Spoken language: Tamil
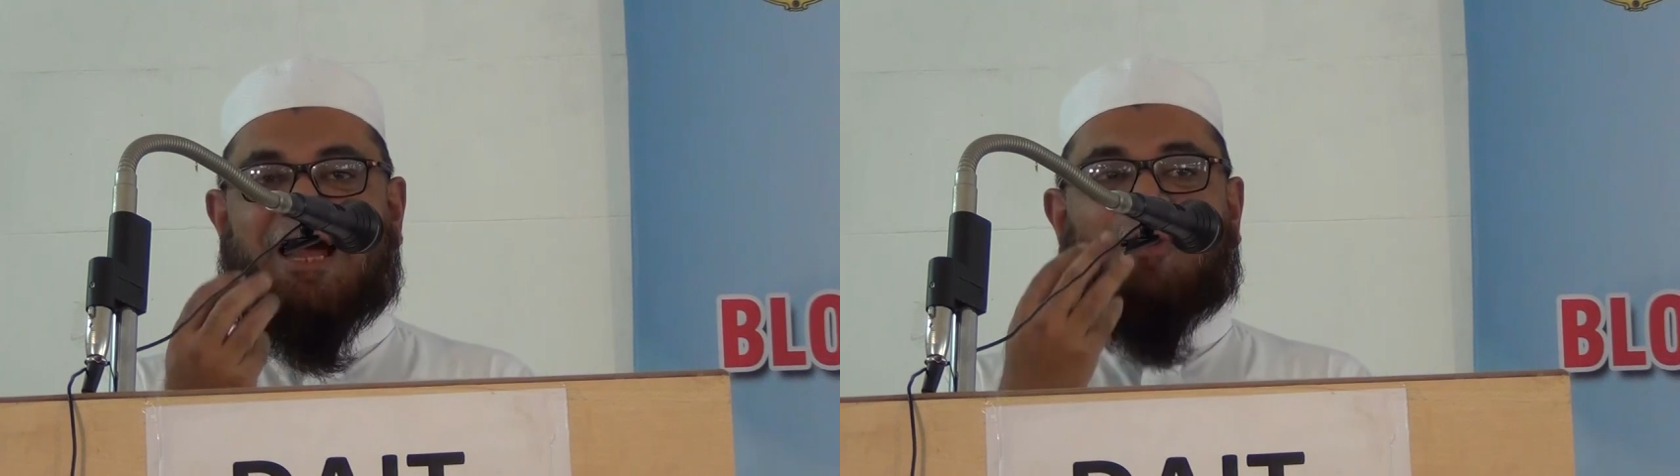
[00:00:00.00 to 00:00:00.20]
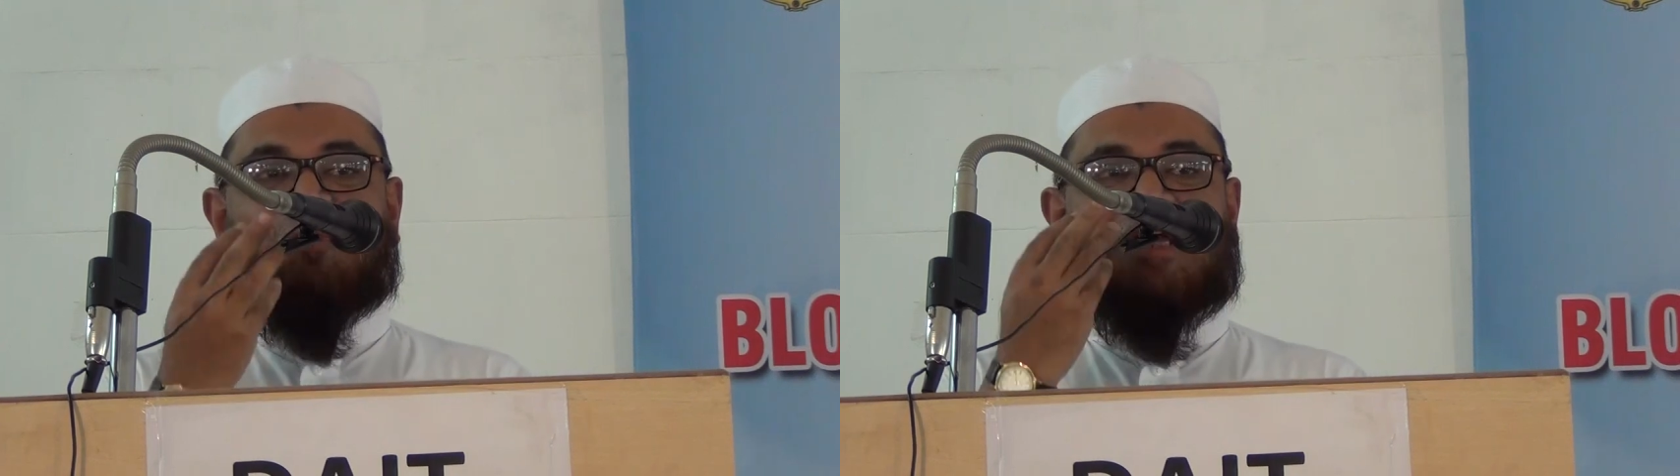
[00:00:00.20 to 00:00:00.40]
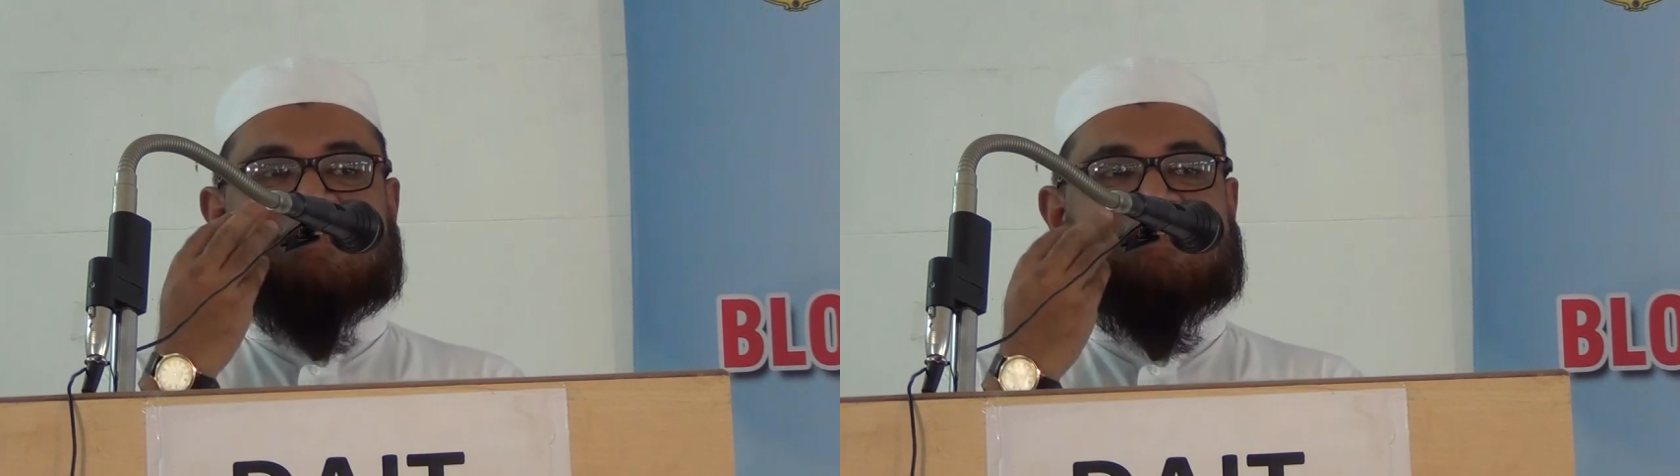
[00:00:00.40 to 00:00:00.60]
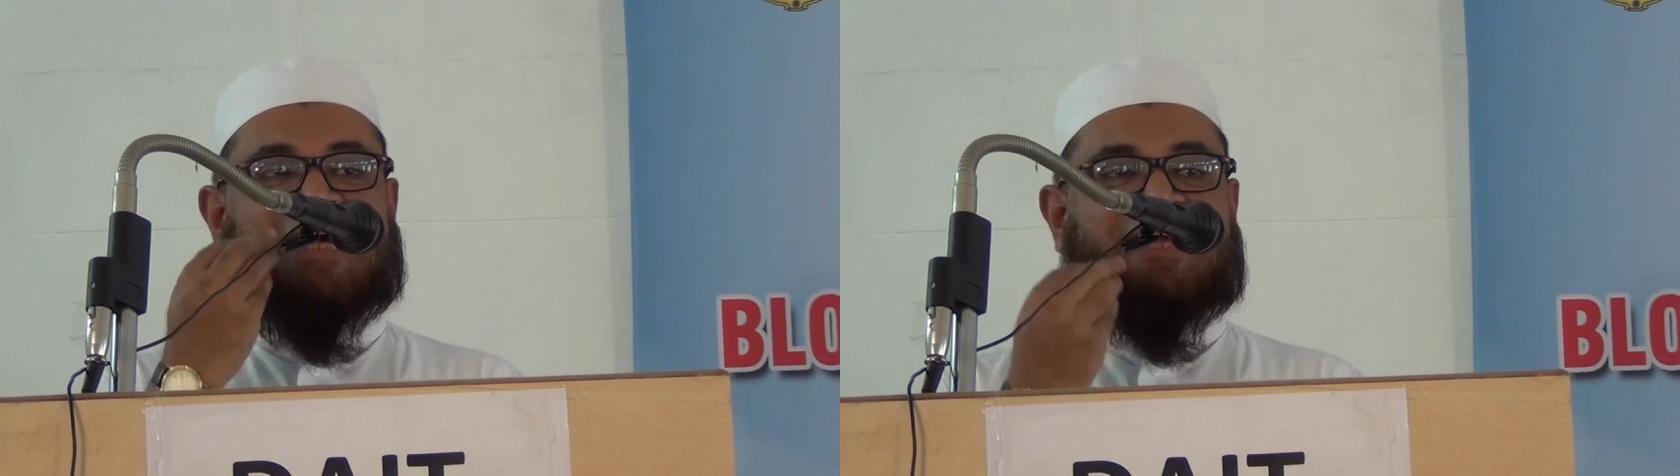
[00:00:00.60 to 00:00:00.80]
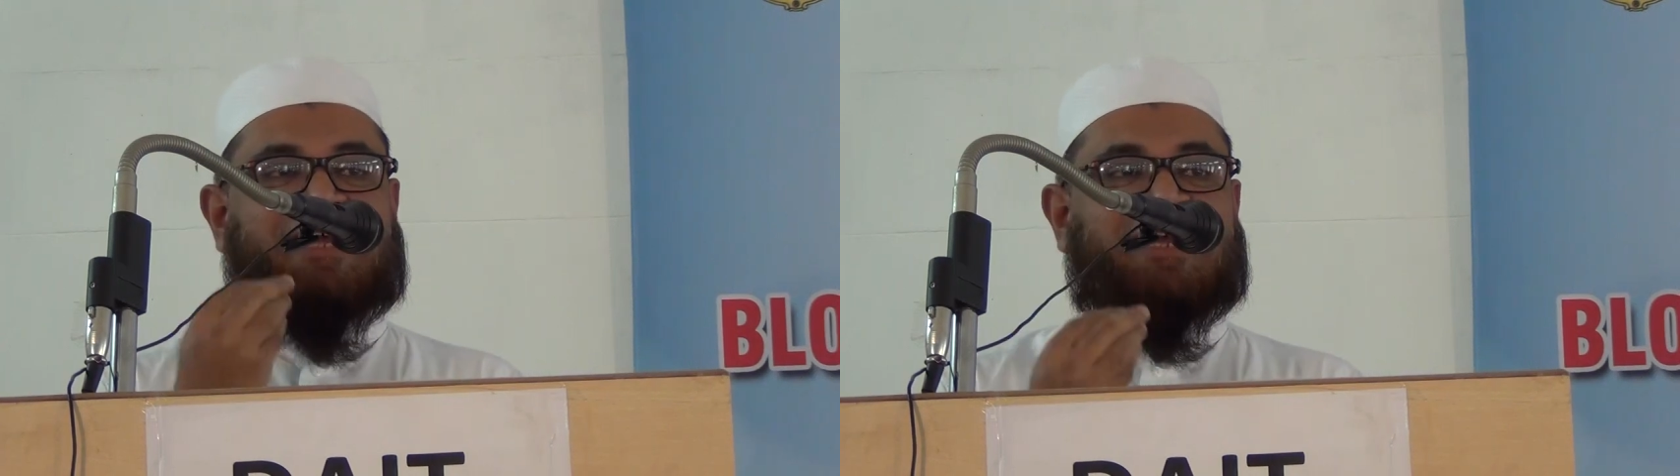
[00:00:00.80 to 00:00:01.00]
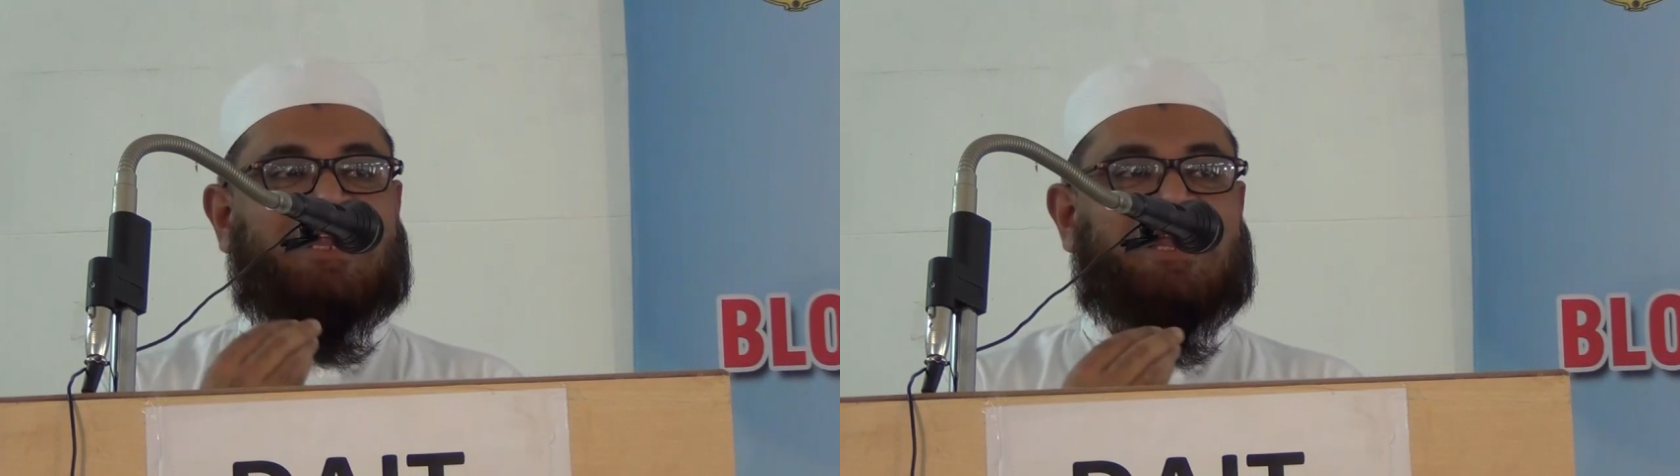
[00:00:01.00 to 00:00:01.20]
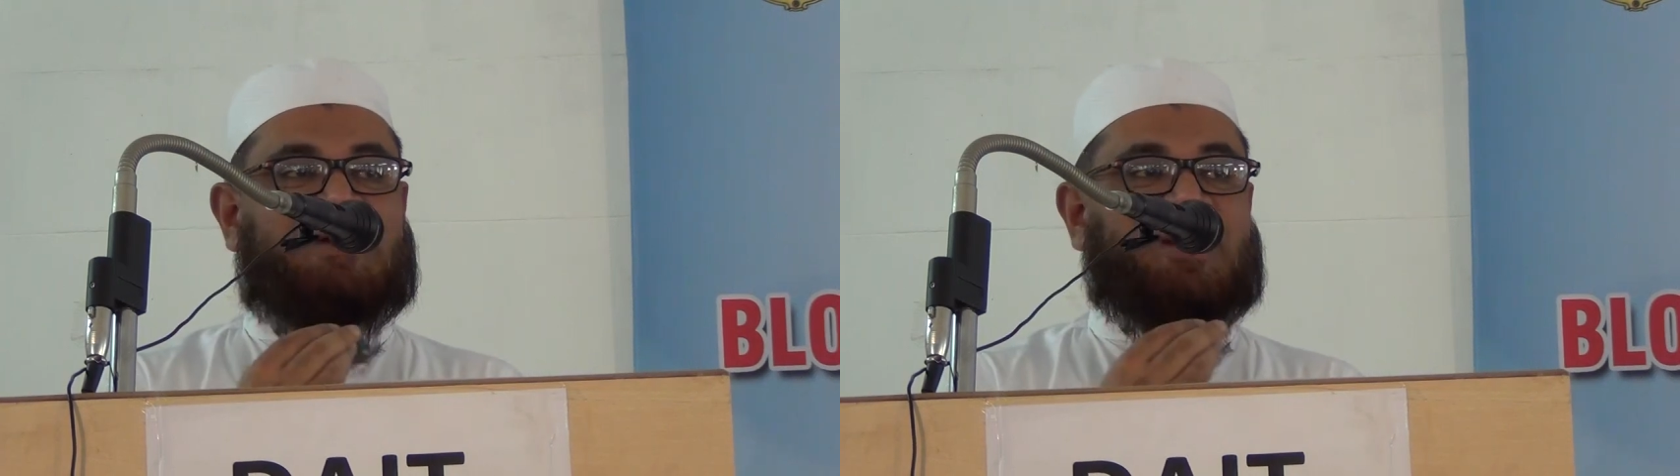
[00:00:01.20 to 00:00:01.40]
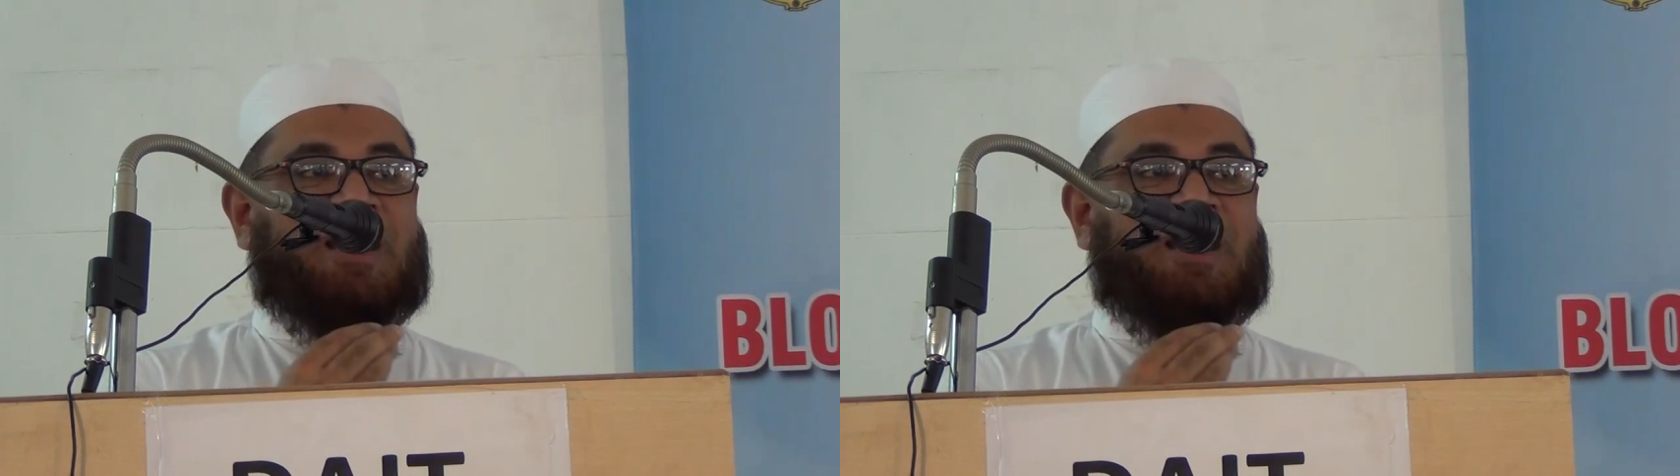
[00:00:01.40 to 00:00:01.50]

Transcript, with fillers: அவனுடைய சதைகள் எல்லாம்